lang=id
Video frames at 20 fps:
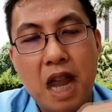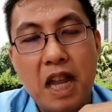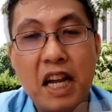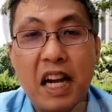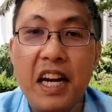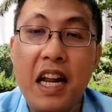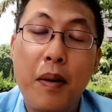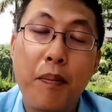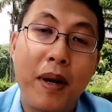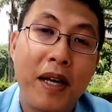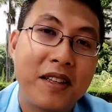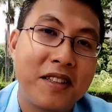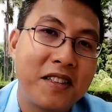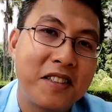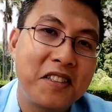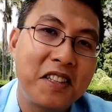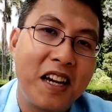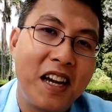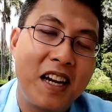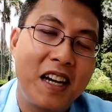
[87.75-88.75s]
ada
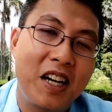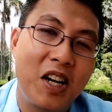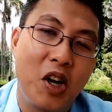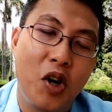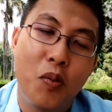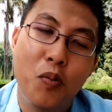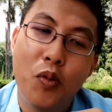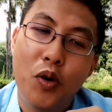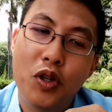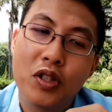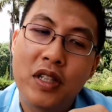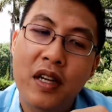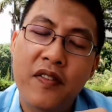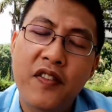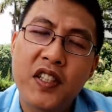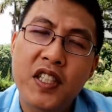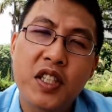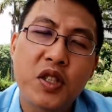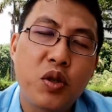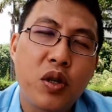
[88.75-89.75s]
diameternya. Kalau mulut
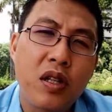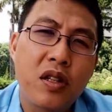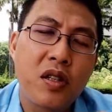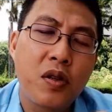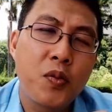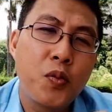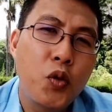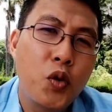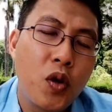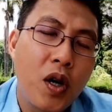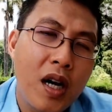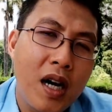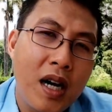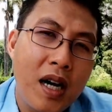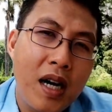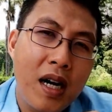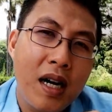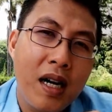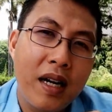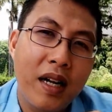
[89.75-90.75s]
serviksnya sudah
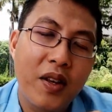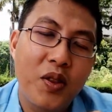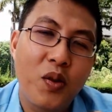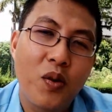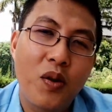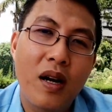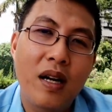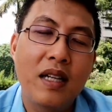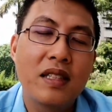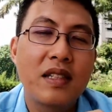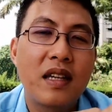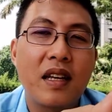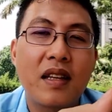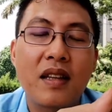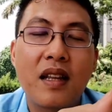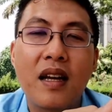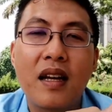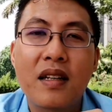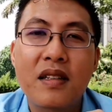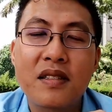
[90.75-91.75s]
terbuka gitu karena ya,
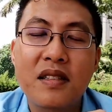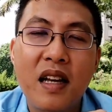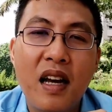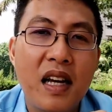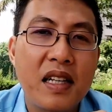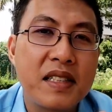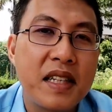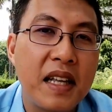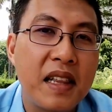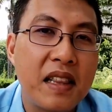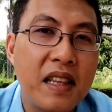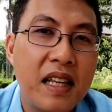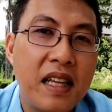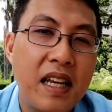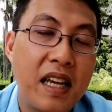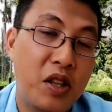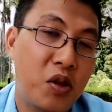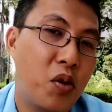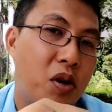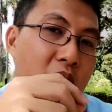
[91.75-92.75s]
sekitar setengah senti
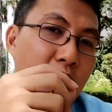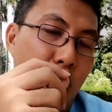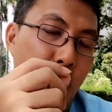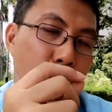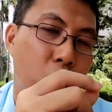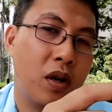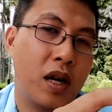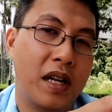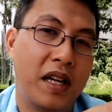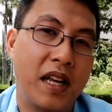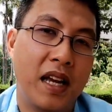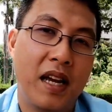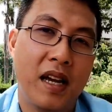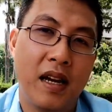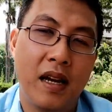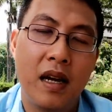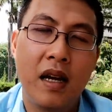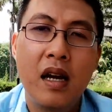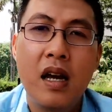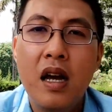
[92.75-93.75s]
itu ada ukurannya.
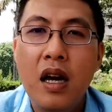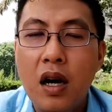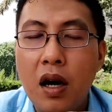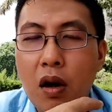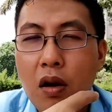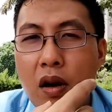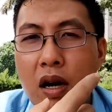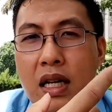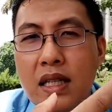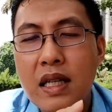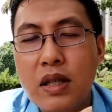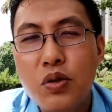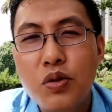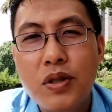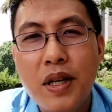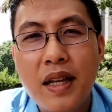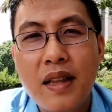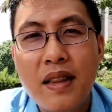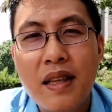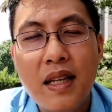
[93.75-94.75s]
Kalau ada satu
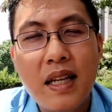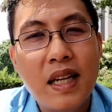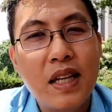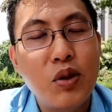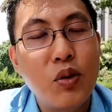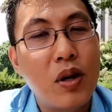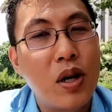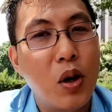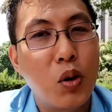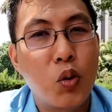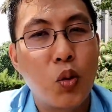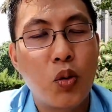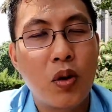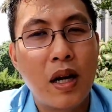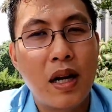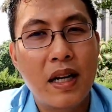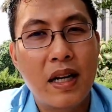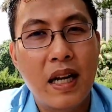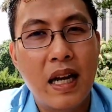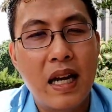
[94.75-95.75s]
senti itu ada
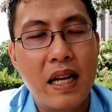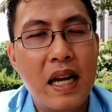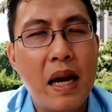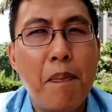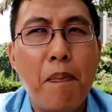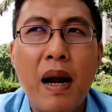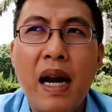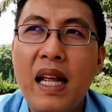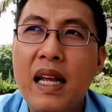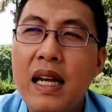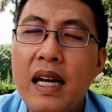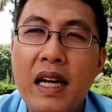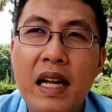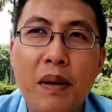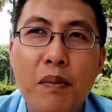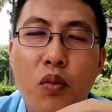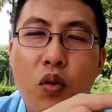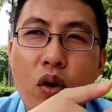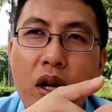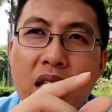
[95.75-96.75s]
ukurannya. Ya paling
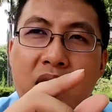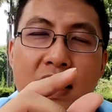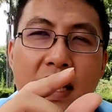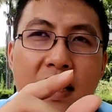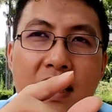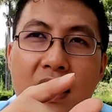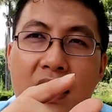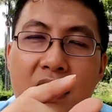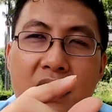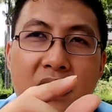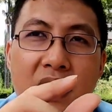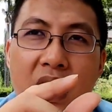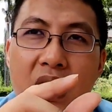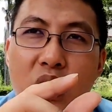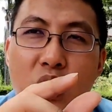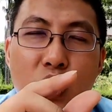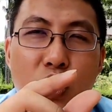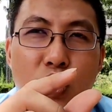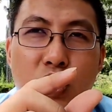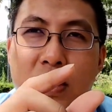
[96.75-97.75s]
gede mungkin sekitar
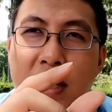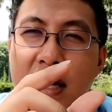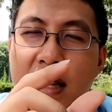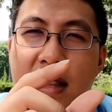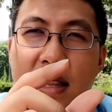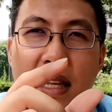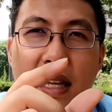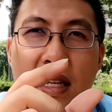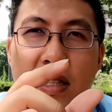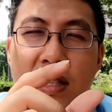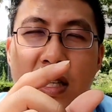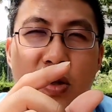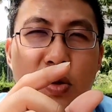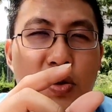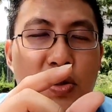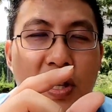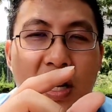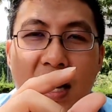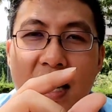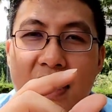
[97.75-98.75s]
satu senti, satu
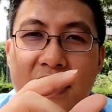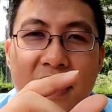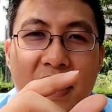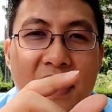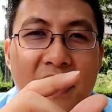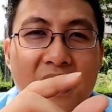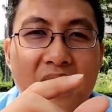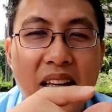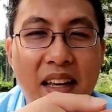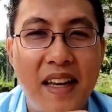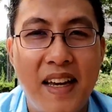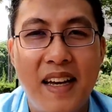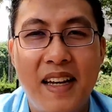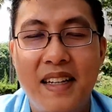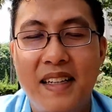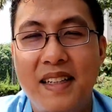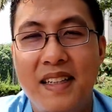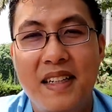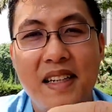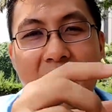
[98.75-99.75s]
setengah senti ya.
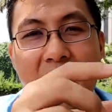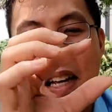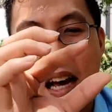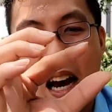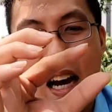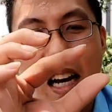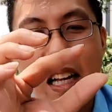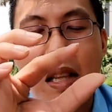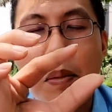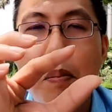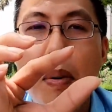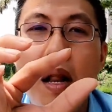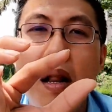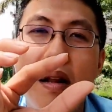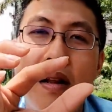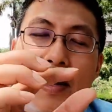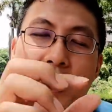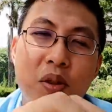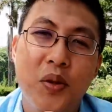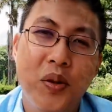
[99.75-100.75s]
Agak
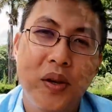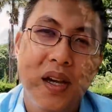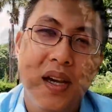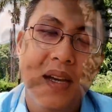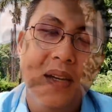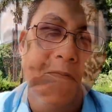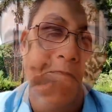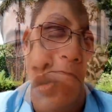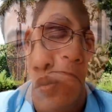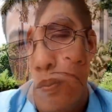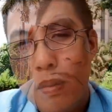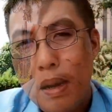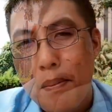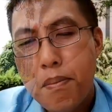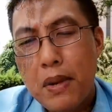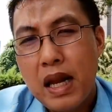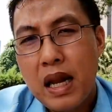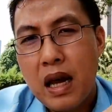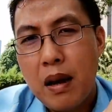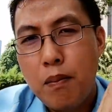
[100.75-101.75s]
tebel gitu ya. Cuma
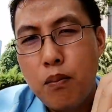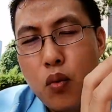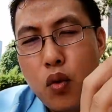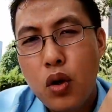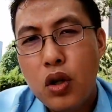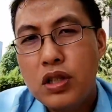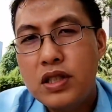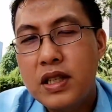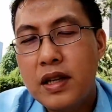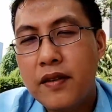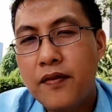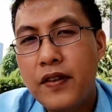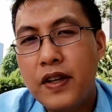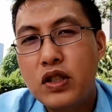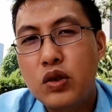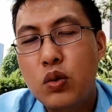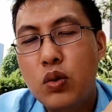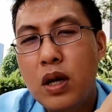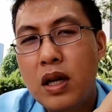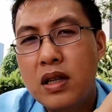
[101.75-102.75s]
bila mulut
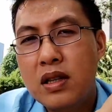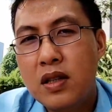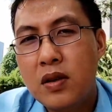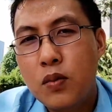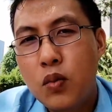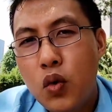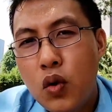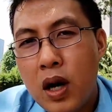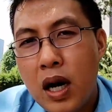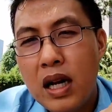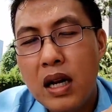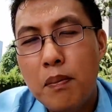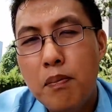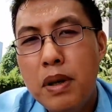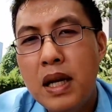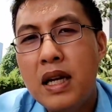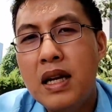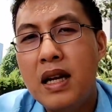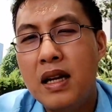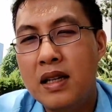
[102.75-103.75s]
serviks sudah terbuka
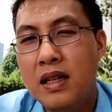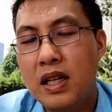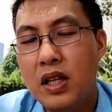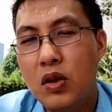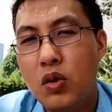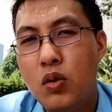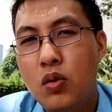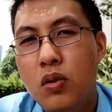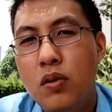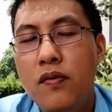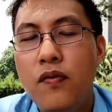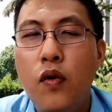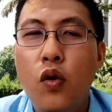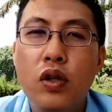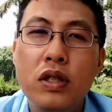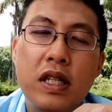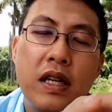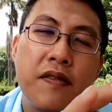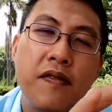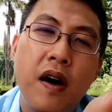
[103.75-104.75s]
lebih dari itu,
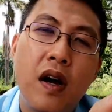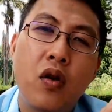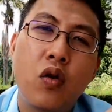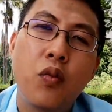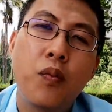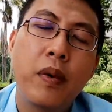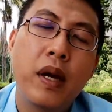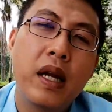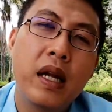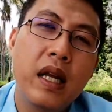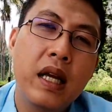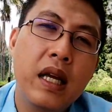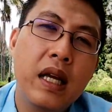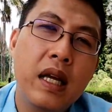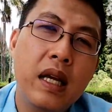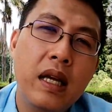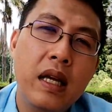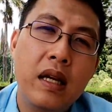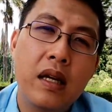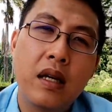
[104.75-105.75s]
fungsi vakum
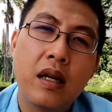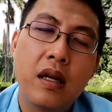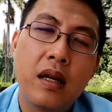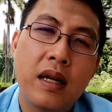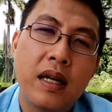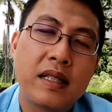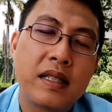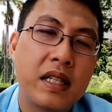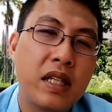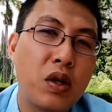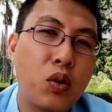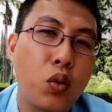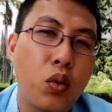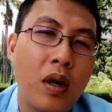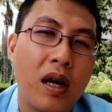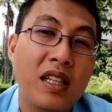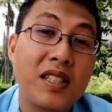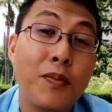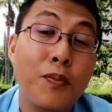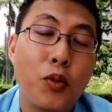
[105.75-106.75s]
ini rasanya
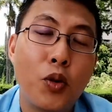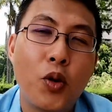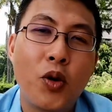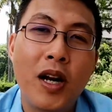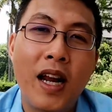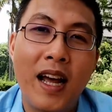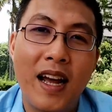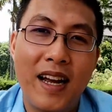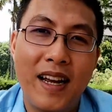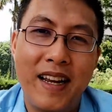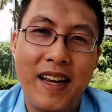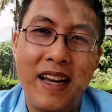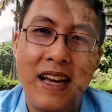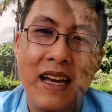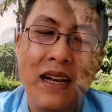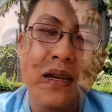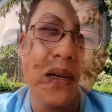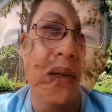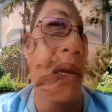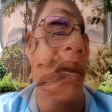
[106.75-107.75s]
kurang sempurna
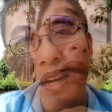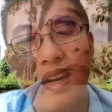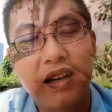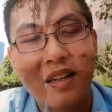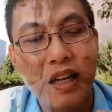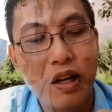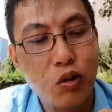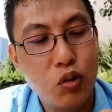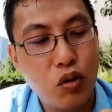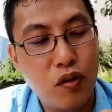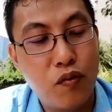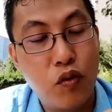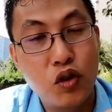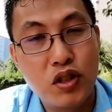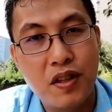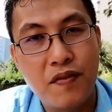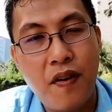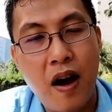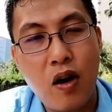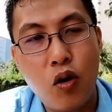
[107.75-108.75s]
ya karena untuk
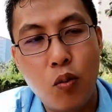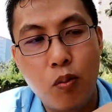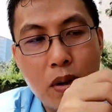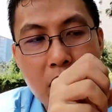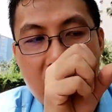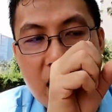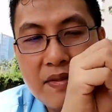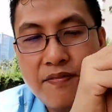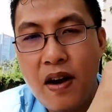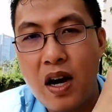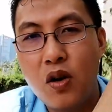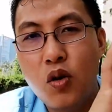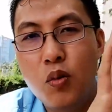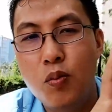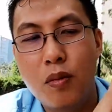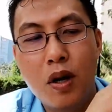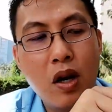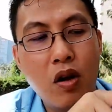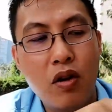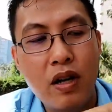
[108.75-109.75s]
fungsi vakum kan dia
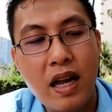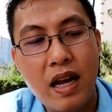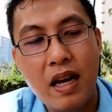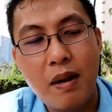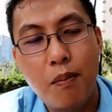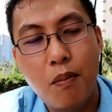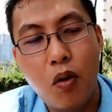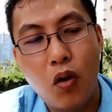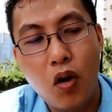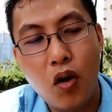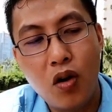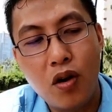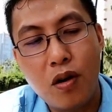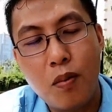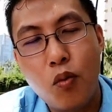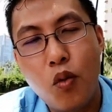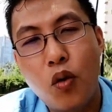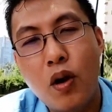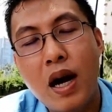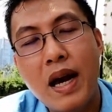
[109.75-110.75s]
vakum kalau dia ada bolong
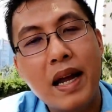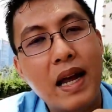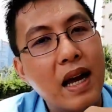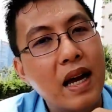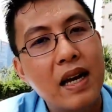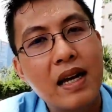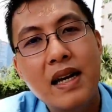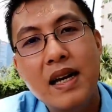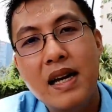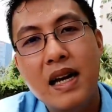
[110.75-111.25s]
kebuka ya